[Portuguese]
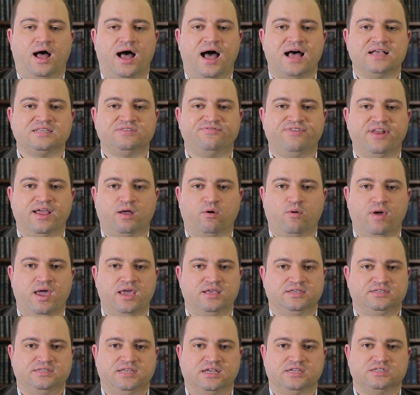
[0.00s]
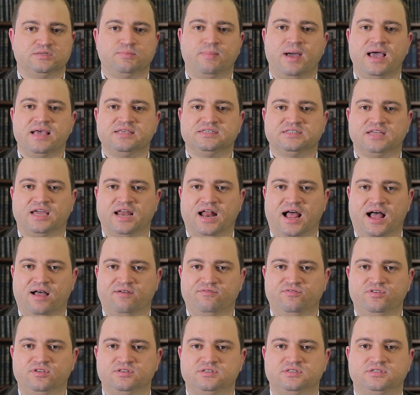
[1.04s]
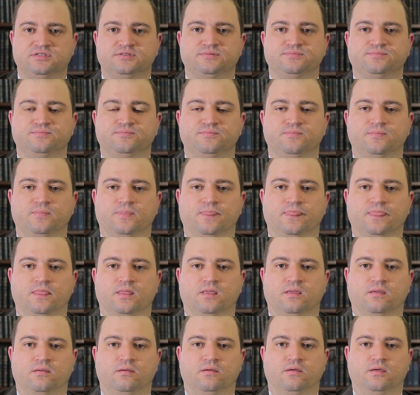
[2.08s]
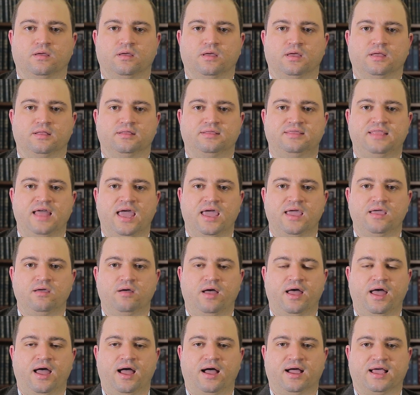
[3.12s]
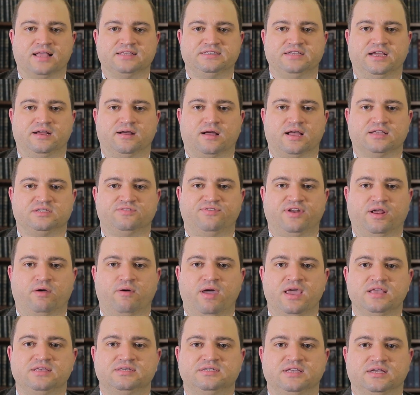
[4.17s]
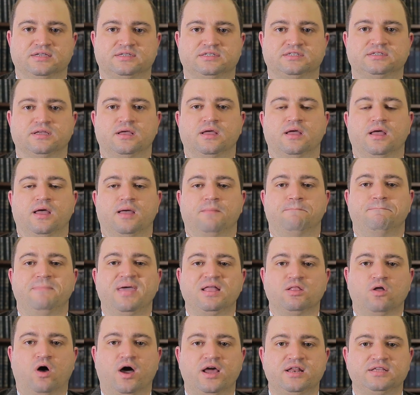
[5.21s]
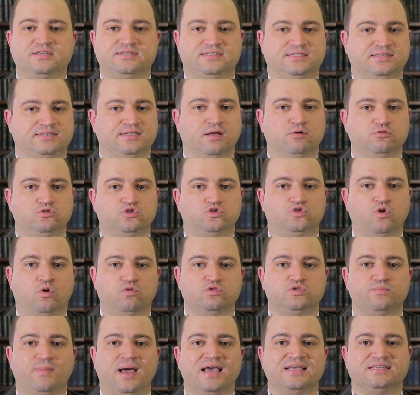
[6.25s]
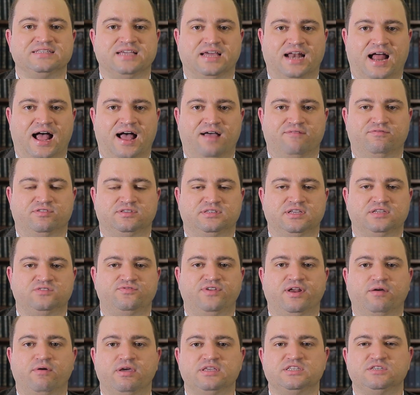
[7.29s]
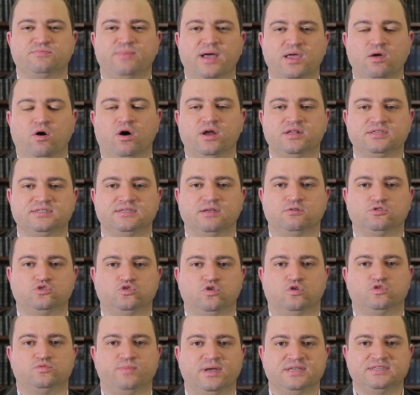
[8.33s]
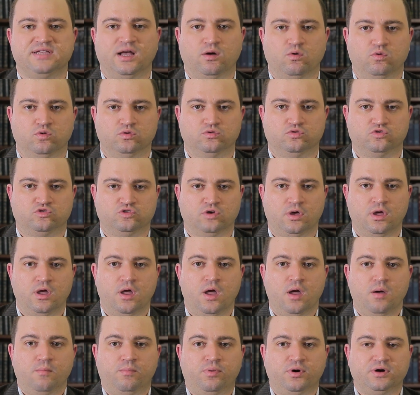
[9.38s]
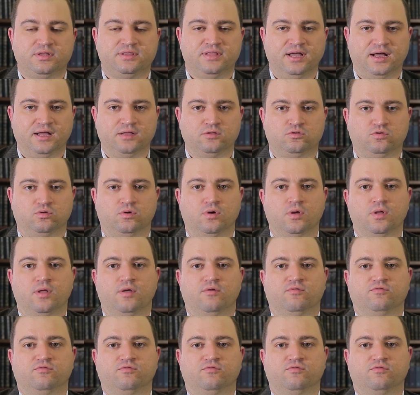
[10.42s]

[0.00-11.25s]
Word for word: as frequências mais graves têm, é, quer dizer, as frequências menores são sons mais graves e as frequências maiores são sons mais agudos. Portanto,